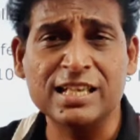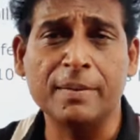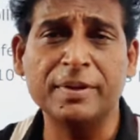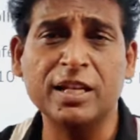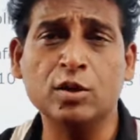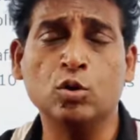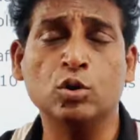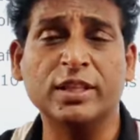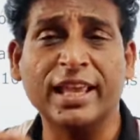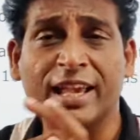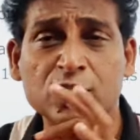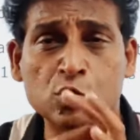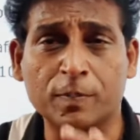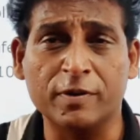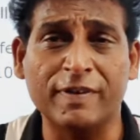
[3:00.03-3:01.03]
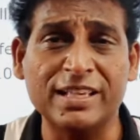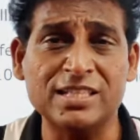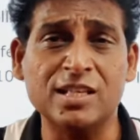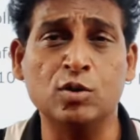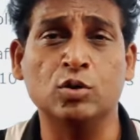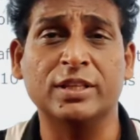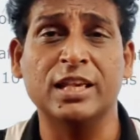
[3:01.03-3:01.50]
एग्जामिनर होते हैं
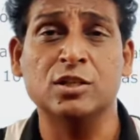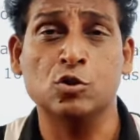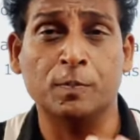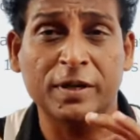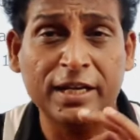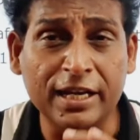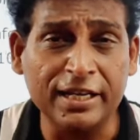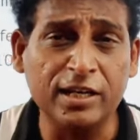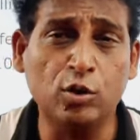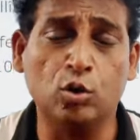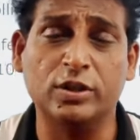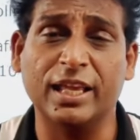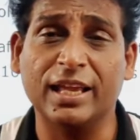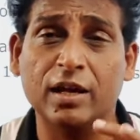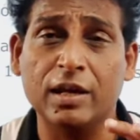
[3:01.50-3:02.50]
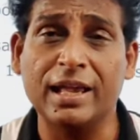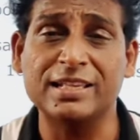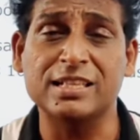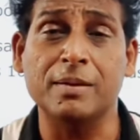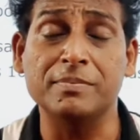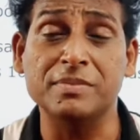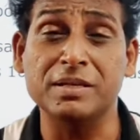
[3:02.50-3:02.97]
सुपरवाइजर होते हैं सुपरिटेंडेंट होते हैं
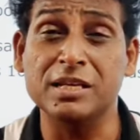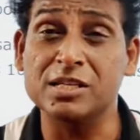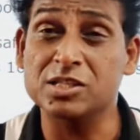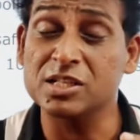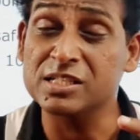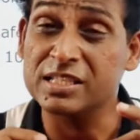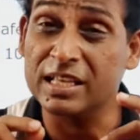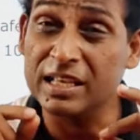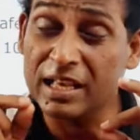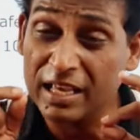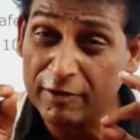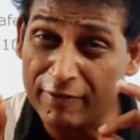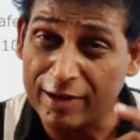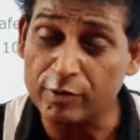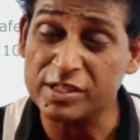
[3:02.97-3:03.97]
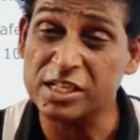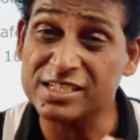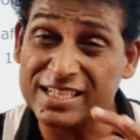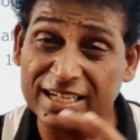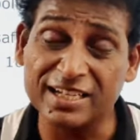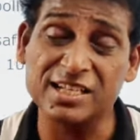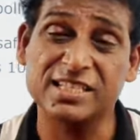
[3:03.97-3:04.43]
एग्जामिनेशन इवेल्युएशन
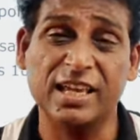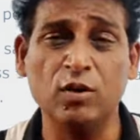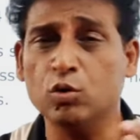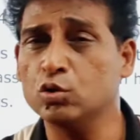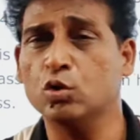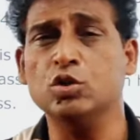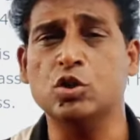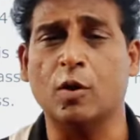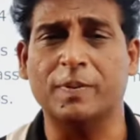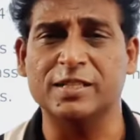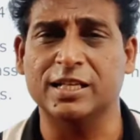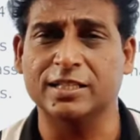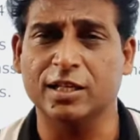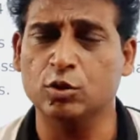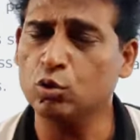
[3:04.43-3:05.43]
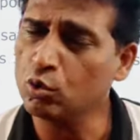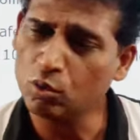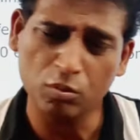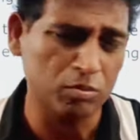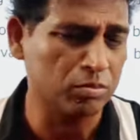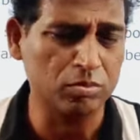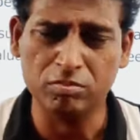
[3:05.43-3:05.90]
सेंटर्स के उनको सौंपा जाता है तो
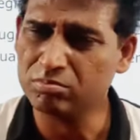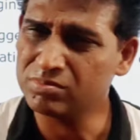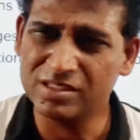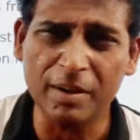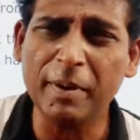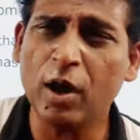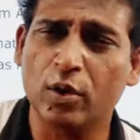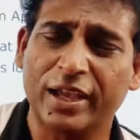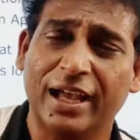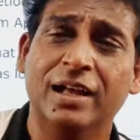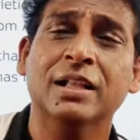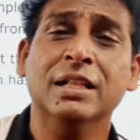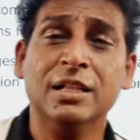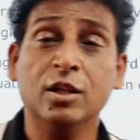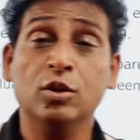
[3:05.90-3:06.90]
जमा हो गया